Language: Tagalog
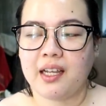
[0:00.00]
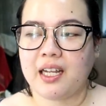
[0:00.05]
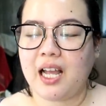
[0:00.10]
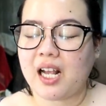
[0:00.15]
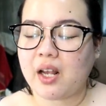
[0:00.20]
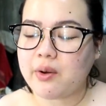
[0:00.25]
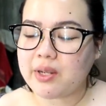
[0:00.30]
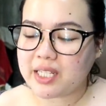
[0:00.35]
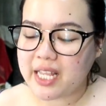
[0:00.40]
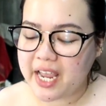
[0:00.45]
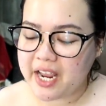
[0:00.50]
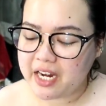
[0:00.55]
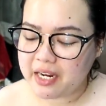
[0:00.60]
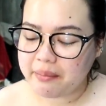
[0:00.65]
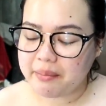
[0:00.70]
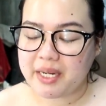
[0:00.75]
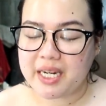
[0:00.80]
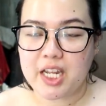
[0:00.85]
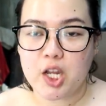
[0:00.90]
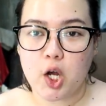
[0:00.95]
gagawa tayo
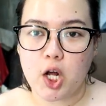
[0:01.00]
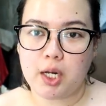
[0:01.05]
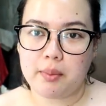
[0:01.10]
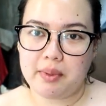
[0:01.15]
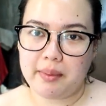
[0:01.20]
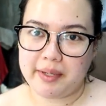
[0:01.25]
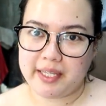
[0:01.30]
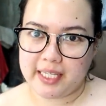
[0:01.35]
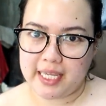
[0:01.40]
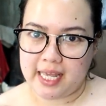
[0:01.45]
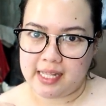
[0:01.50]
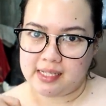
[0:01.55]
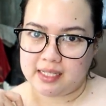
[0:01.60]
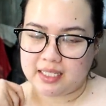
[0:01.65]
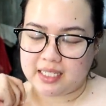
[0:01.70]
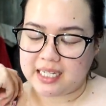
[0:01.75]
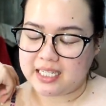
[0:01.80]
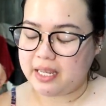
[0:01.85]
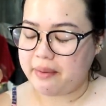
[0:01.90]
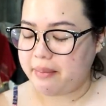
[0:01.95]
ng mini haul, baby gels.
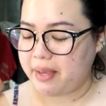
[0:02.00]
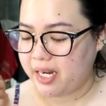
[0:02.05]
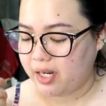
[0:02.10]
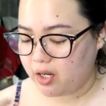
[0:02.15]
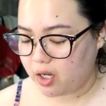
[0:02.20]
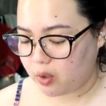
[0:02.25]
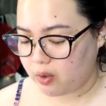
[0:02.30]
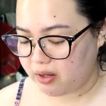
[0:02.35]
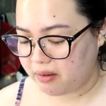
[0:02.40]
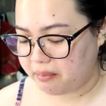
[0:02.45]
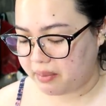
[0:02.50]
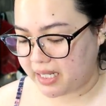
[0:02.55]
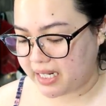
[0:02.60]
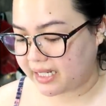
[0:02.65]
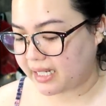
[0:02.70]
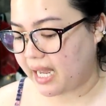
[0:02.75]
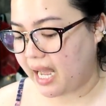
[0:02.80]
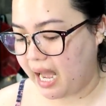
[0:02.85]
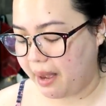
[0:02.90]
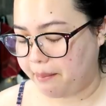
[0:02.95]
Kasi meron ako
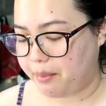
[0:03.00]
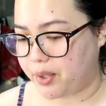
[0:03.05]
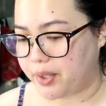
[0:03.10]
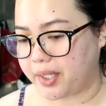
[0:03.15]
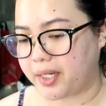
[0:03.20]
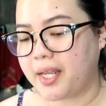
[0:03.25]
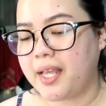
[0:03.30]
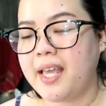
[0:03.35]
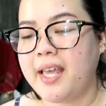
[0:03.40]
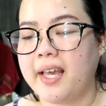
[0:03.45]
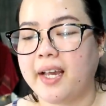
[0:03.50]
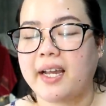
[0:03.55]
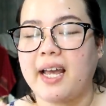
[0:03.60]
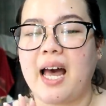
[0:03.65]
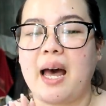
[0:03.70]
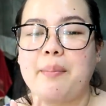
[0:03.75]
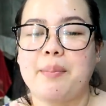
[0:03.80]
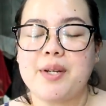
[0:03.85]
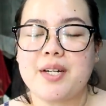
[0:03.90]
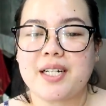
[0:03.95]
nabili kahapon.
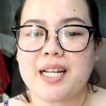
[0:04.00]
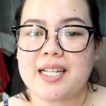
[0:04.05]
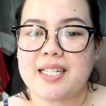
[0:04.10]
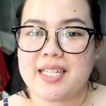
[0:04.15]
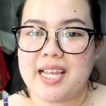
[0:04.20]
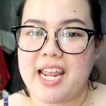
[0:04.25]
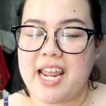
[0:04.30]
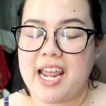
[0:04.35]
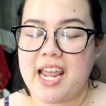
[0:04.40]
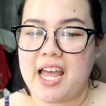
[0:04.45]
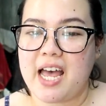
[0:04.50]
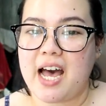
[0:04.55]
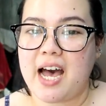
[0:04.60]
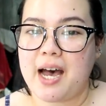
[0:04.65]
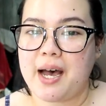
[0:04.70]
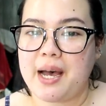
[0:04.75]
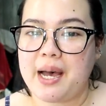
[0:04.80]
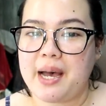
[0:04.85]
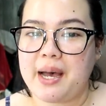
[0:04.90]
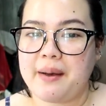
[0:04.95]
Kahapon kasi,
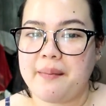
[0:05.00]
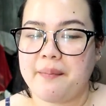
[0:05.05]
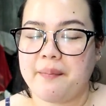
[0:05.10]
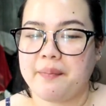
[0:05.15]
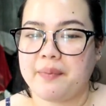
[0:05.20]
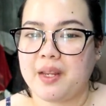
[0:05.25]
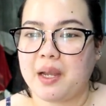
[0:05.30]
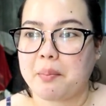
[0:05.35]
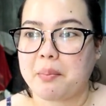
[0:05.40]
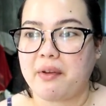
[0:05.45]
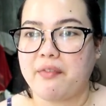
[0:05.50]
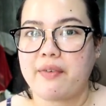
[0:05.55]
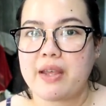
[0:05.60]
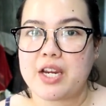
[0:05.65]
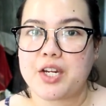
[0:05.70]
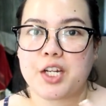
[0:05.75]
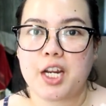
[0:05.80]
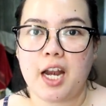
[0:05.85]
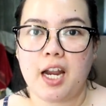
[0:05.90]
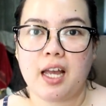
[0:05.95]
um,
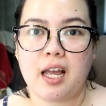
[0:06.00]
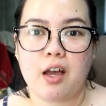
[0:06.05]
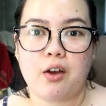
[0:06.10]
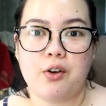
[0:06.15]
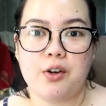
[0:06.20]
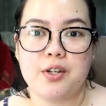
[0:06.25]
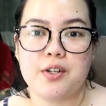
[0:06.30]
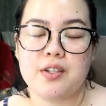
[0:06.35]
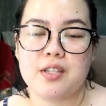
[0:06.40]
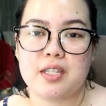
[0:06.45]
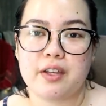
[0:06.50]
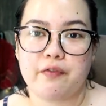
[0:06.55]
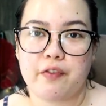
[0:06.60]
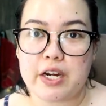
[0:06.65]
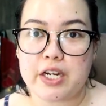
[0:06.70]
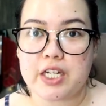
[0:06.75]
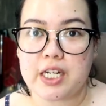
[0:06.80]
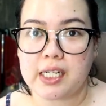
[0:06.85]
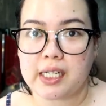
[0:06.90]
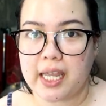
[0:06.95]
nagpa-facial lang ako dun sa
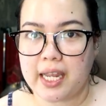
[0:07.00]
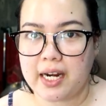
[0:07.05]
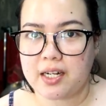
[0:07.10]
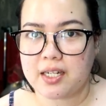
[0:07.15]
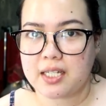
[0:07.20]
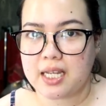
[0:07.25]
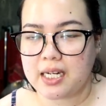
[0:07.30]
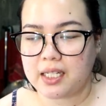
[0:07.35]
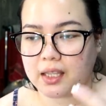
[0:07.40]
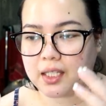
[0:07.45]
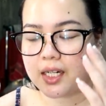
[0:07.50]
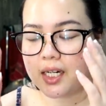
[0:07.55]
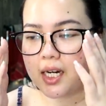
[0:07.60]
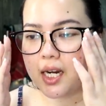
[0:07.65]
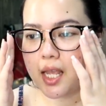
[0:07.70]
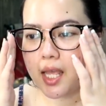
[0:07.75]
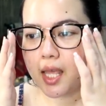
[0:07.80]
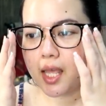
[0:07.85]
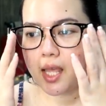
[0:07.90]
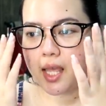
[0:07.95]
facial care center.
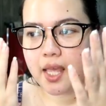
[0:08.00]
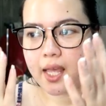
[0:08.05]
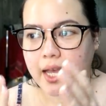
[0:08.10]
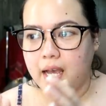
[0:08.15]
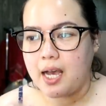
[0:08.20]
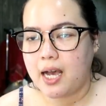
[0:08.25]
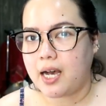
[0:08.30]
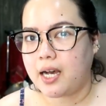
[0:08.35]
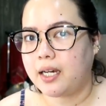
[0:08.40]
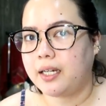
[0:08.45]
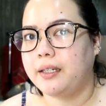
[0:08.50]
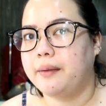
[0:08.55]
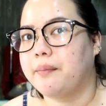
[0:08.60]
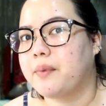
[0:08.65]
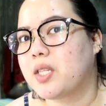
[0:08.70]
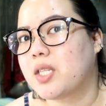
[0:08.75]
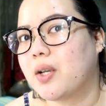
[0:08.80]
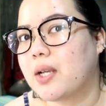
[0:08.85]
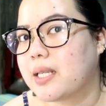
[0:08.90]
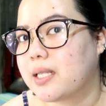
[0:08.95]

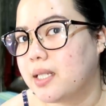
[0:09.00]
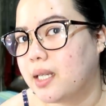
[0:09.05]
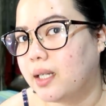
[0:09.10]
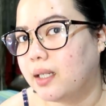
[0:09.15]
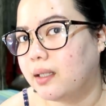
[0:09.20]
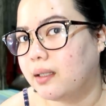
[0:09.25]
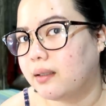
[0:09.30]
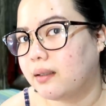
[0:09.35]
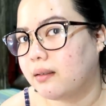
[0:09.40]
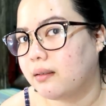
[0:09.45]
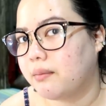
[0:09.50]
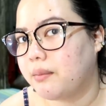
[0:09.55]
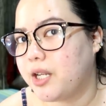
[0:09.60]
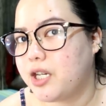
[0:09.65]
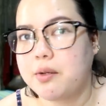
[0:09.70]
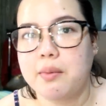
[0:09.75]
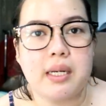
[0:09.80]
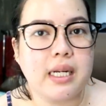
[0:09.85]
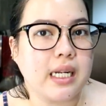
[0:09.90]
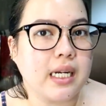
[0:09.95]
Um, so, ayan.
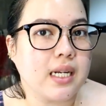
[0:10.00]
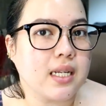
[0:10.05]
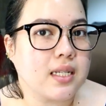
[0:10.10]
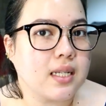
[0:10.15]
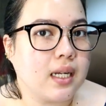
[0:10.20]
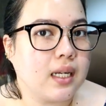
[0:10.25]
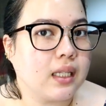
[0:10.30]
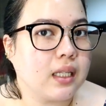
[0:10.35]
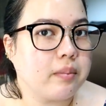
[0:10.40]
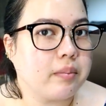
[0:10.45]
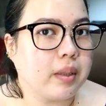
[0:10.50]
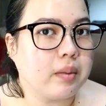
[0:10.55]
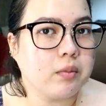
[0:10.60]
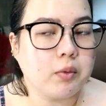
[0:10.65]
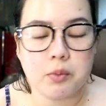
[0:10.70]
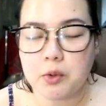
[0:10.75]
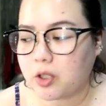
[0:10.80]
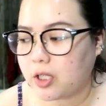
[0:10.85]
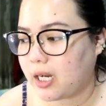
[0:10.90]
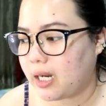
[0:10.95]
Medyo malinis na ating
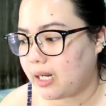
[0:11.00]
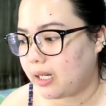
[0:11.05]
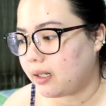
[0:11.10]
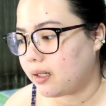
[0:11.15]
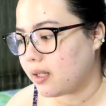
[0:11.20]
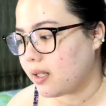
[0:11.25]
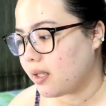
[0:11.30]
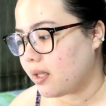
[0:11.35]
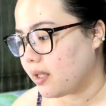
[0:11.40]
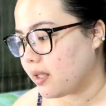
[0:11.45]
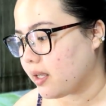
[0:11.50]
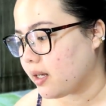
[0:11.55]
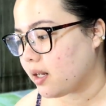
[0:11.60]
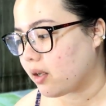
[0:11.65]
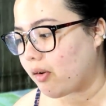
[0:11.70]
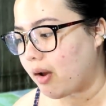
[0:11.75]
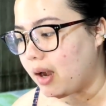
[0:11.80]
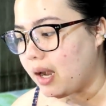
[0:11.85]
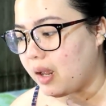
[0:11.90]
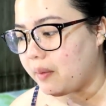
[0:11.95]
pagmumukha. Hindi
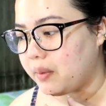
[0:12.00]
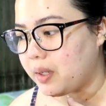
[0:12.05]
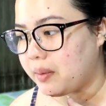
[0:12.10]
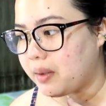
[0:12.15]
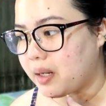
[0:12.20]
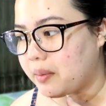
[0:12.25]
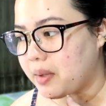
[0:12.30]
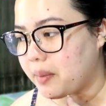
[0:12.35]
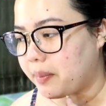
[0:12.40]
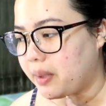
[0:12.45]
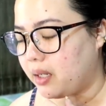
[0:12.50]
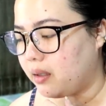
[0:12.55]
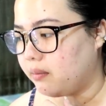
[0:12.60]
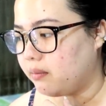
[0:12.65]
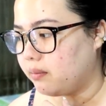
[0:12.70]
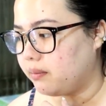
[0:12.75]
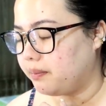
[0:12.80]
ko alam na marami pa...